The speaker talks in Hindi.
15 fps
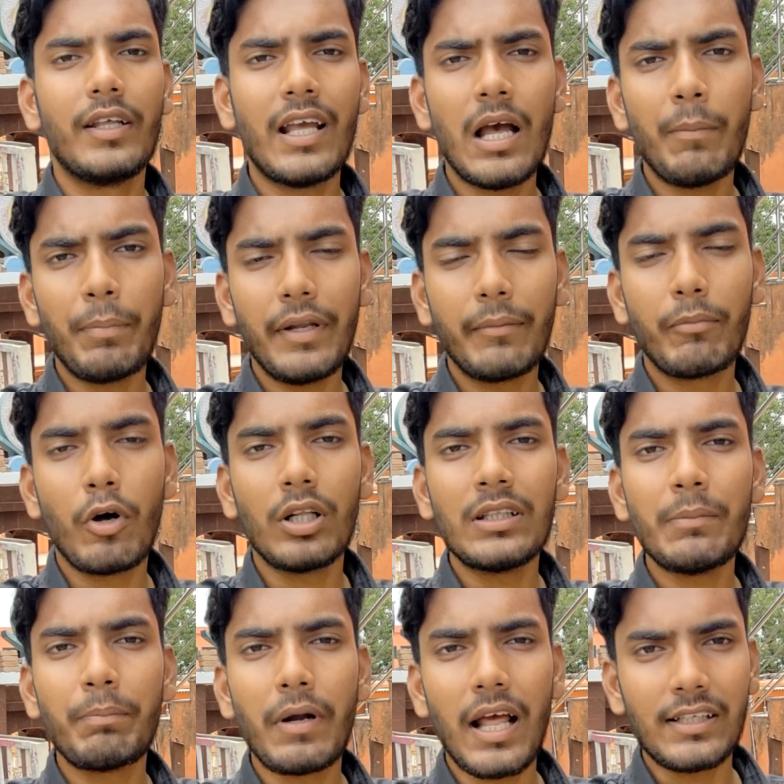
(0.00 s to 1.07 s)
और यहाँ पर एक
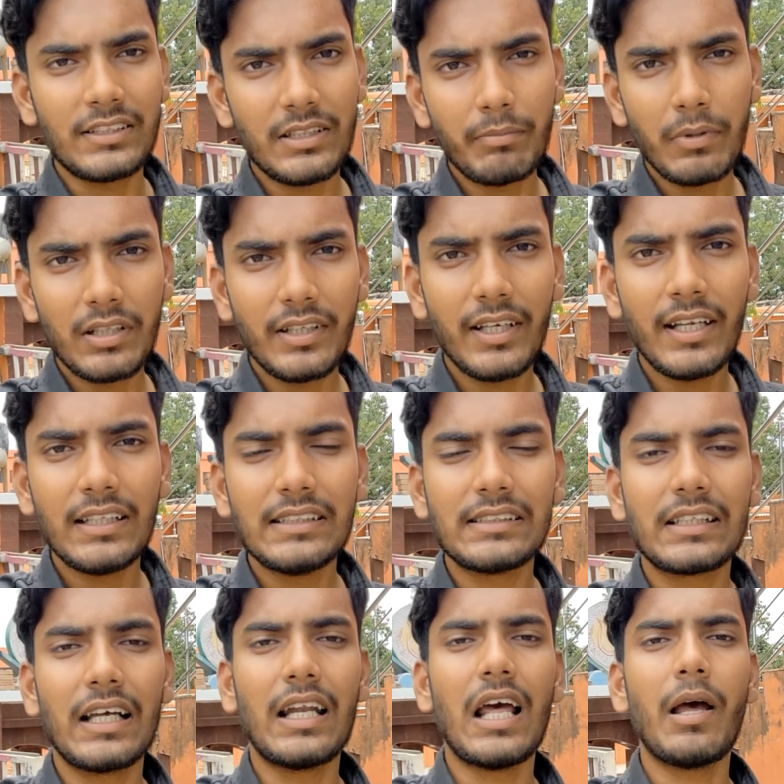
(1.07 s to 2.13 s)
बहुत ही प्राचीन मंदिर है
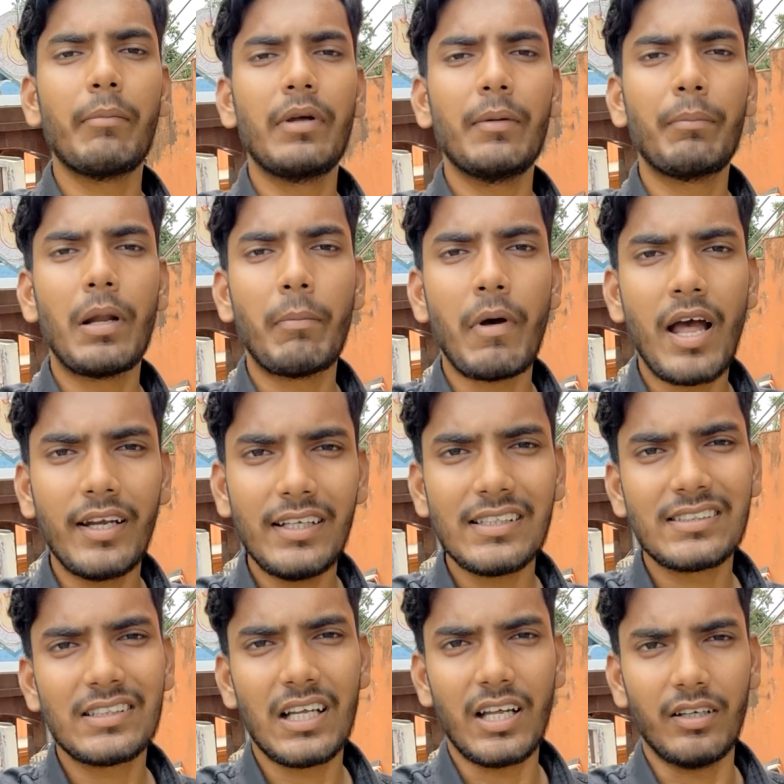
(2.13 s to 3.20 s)
जिसका नाम है
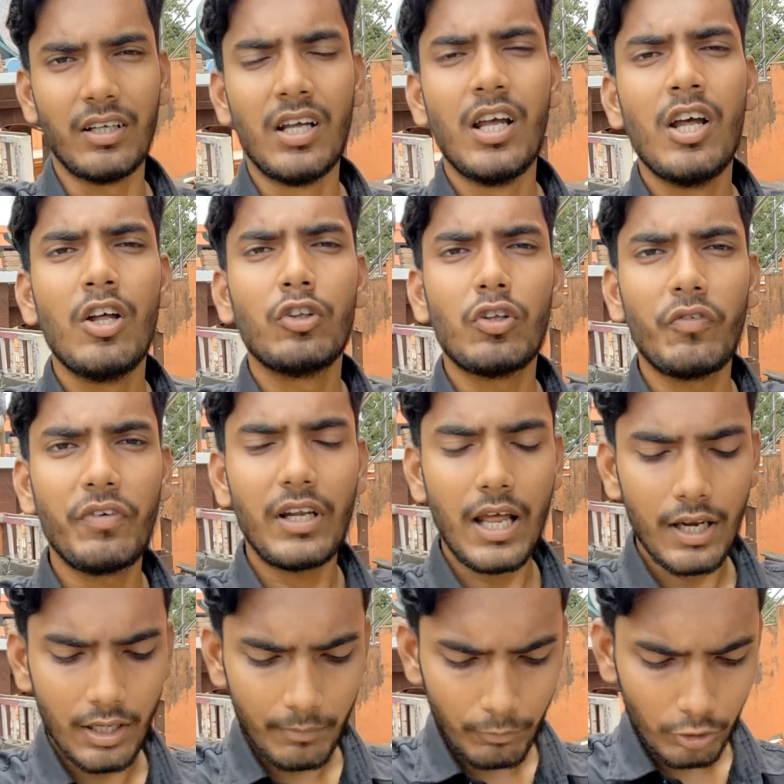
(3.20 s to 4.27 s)
ब्रह्मानी स्थान तो
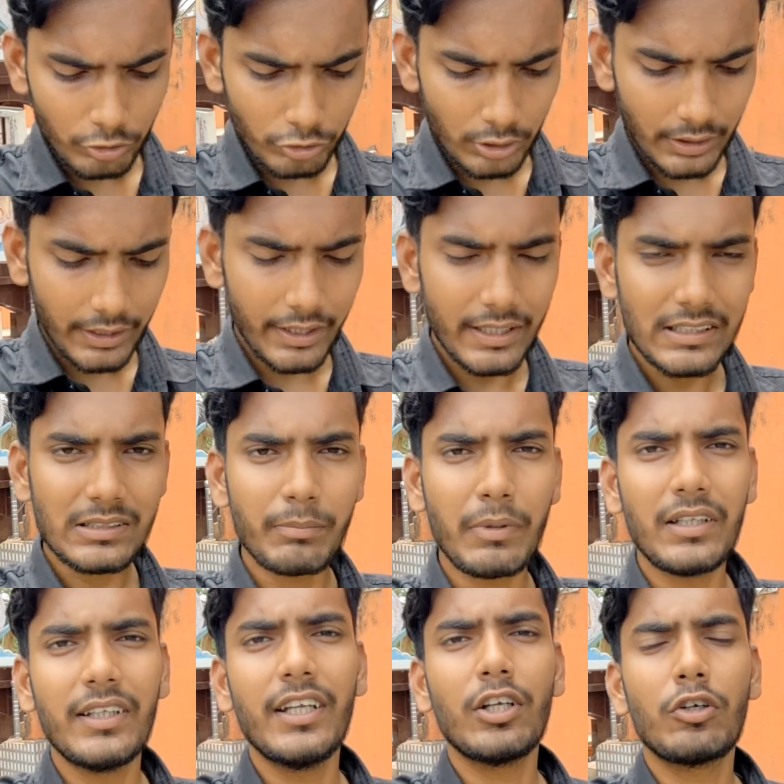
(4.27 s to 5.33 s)
फिलहाल हम लोग जो है इस
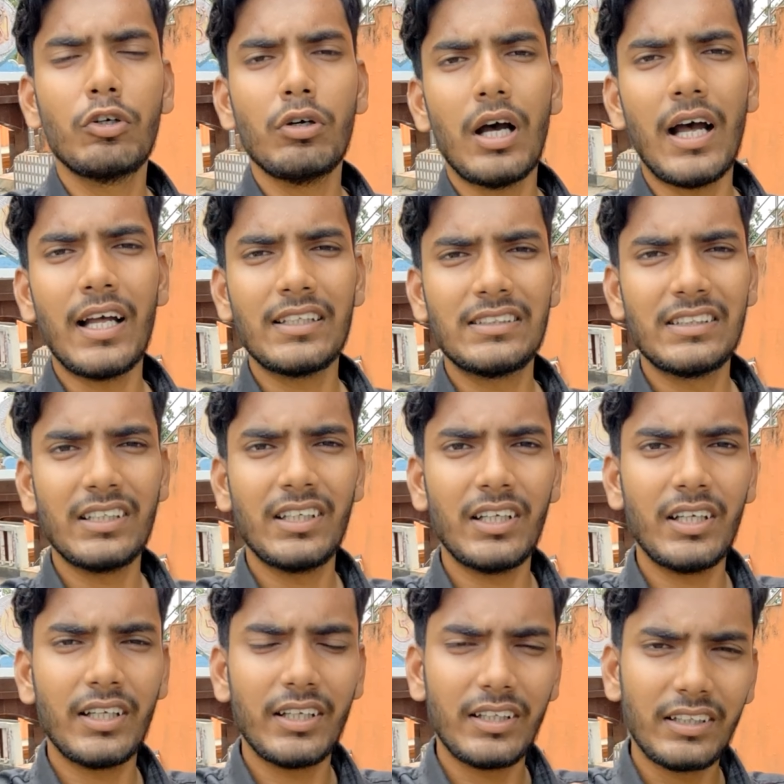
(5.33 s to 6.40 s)
मंदिर को आज
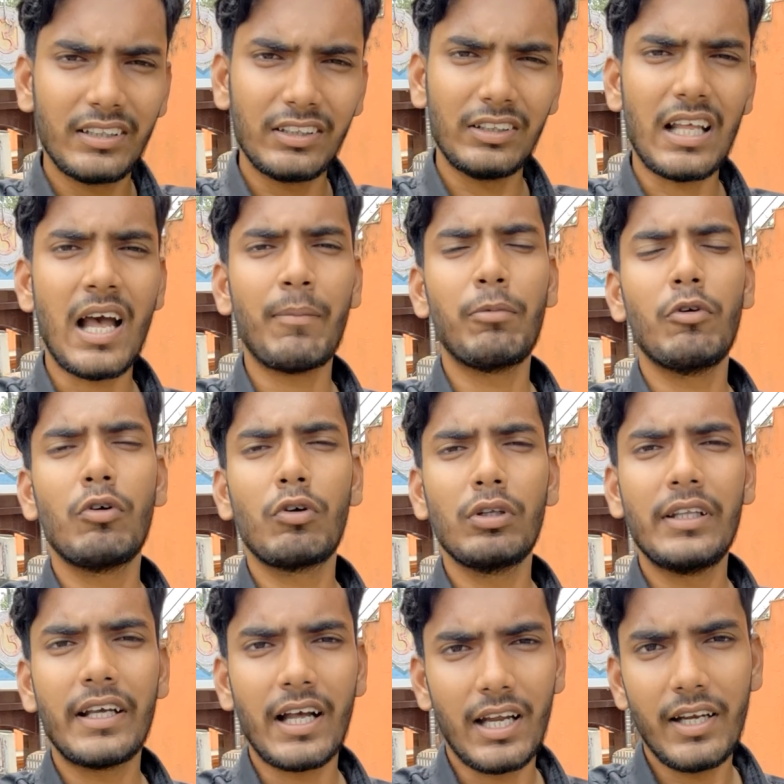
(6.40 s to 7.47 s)
आप लोगों
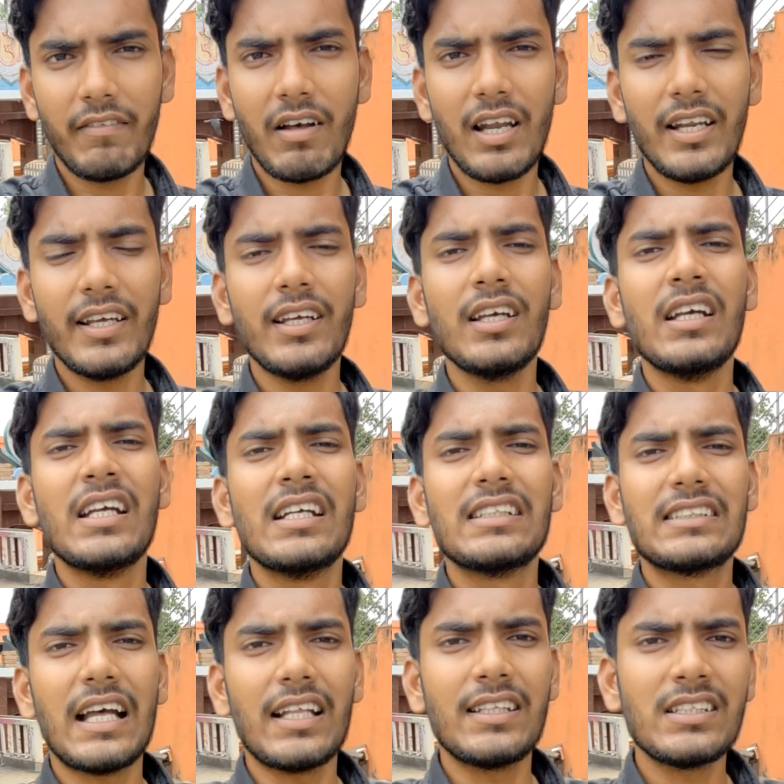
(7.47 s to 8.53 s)
को दिखाने वाले हैं
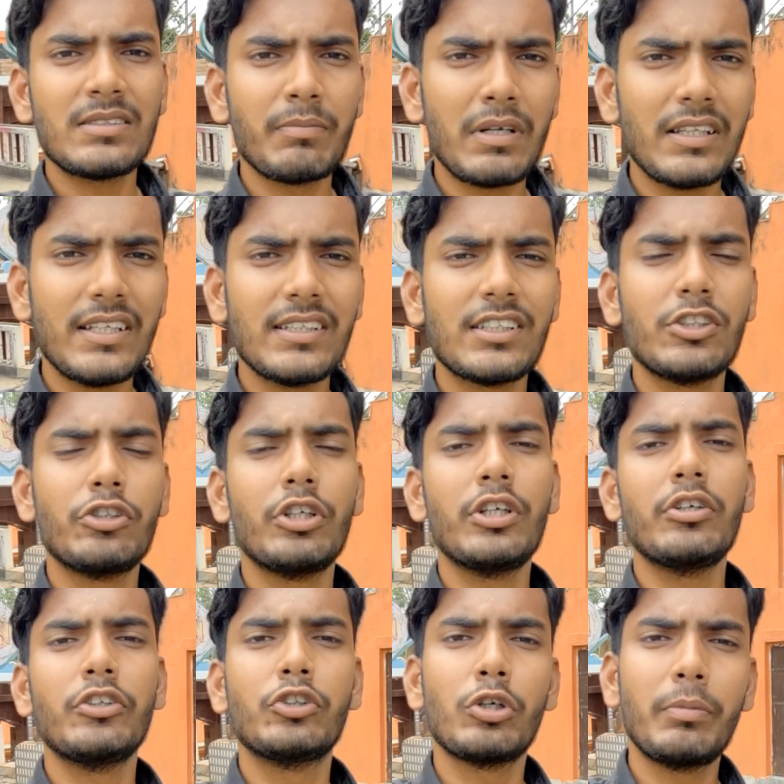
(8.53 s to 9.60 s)
साथ ही इस मंदिर से
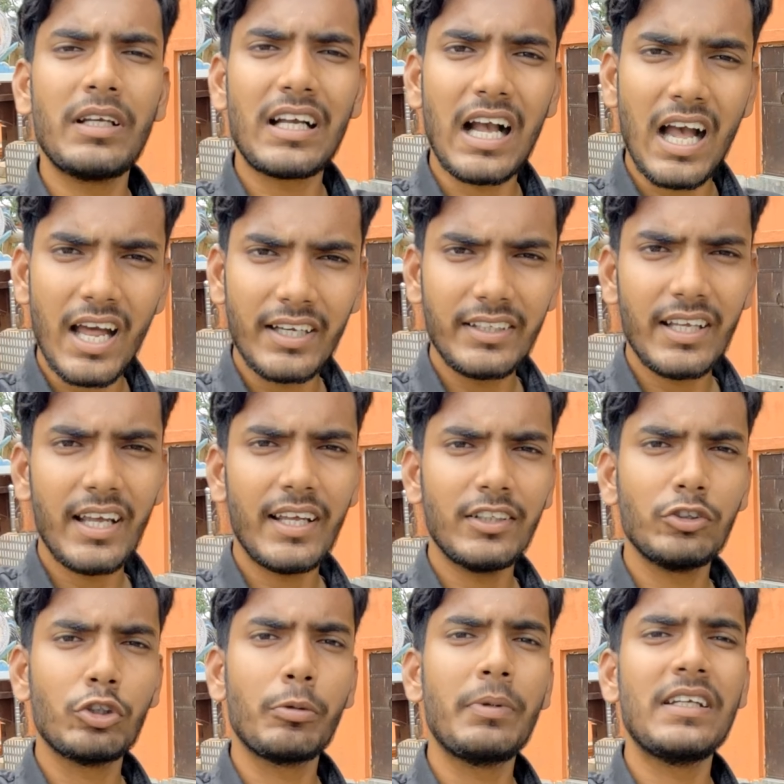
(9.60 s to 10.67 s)
जुड़ी हुई जो भी कहानियाँ
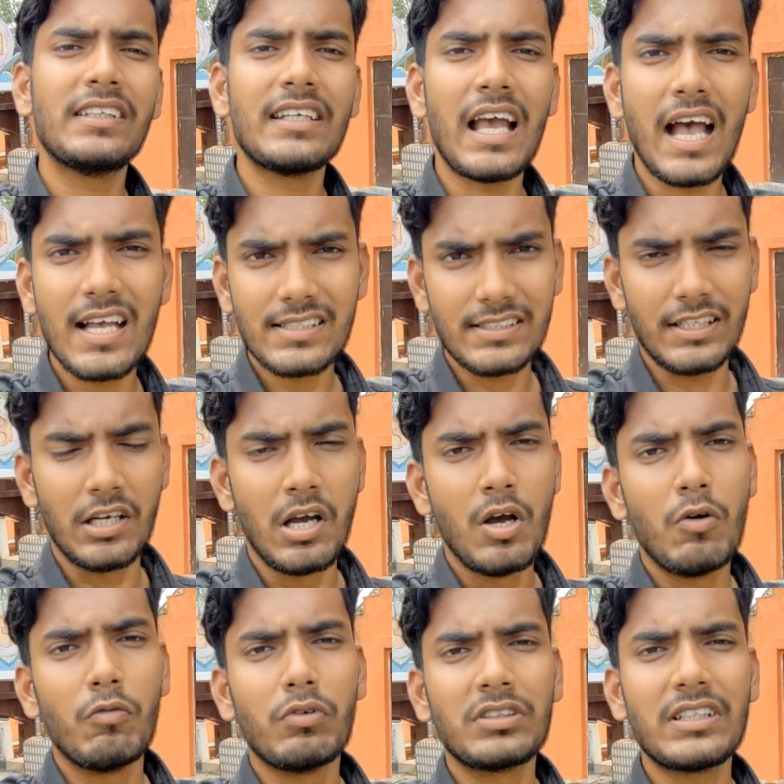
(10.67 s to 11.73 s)
हैं जो भी इतिहास है
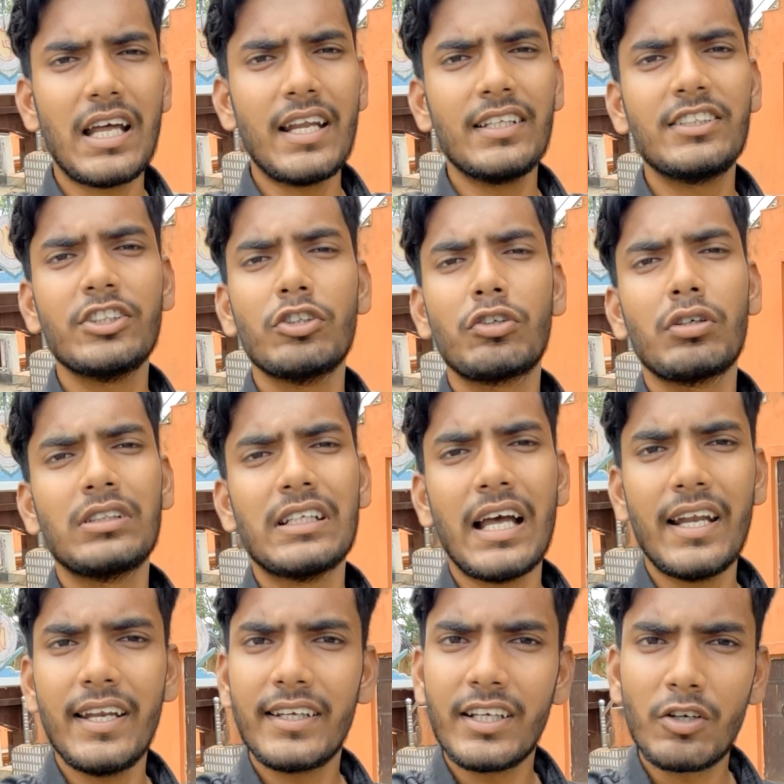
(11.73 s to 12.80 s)
वो सारे चीज़ों को
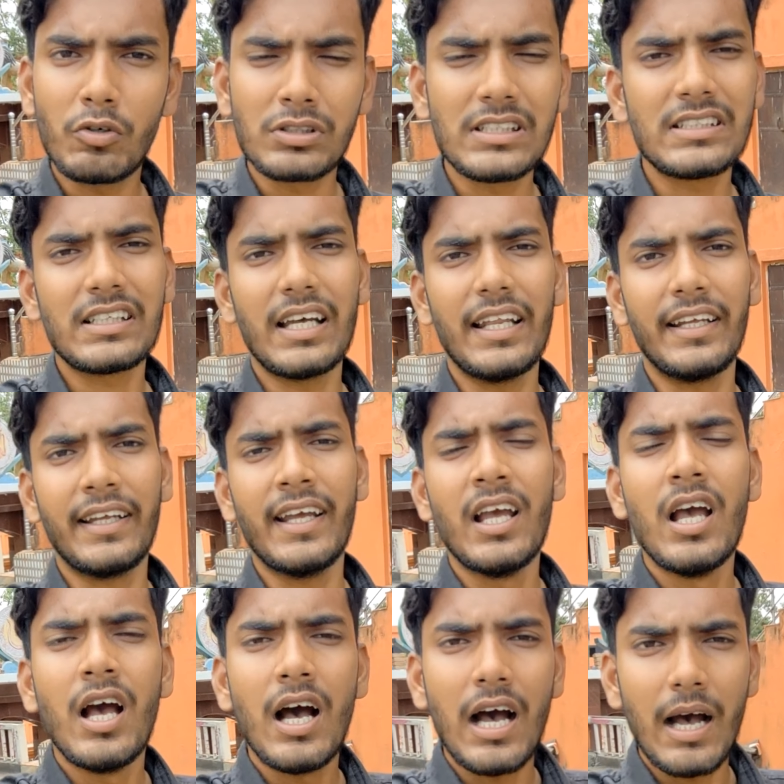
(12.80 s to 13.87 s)
जानने की कोशिश करेंगे
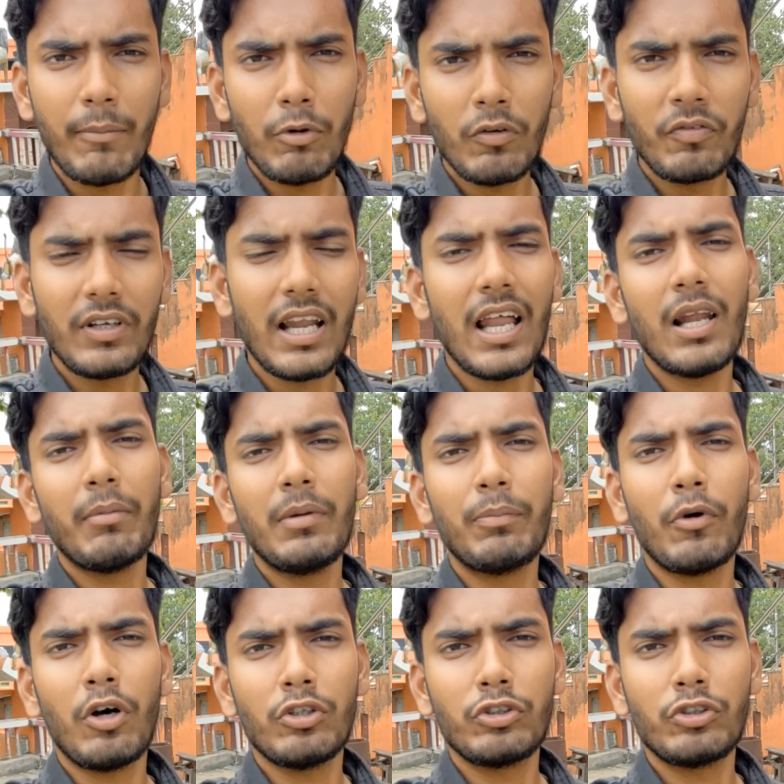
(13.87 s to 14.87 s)
हम लोग फिलहाल अभी